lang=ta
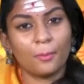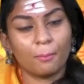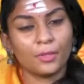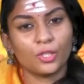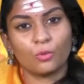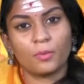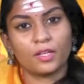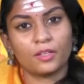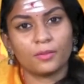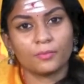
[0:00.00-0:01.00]
ஐம்பது
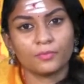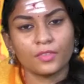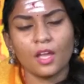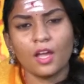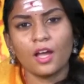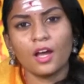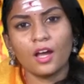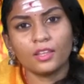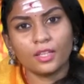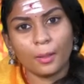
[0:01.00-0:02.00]
ரூபாய் தான்
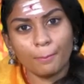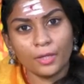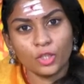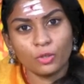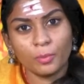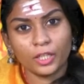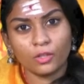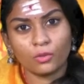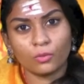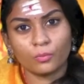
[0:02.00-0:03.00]
அந்த ஐம்பது
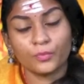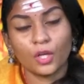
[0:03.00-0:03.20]
ரூபாய்க்கும்